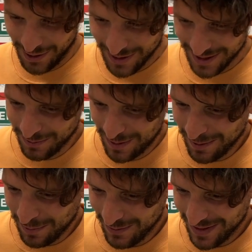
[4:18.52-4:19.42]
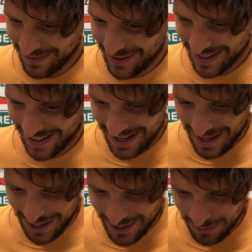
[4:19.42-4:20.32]
Questa domanda me l'avete fatta
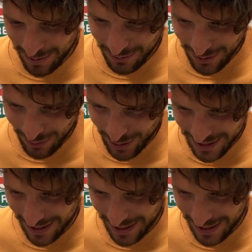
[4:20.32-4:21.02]
innumerevoli volte,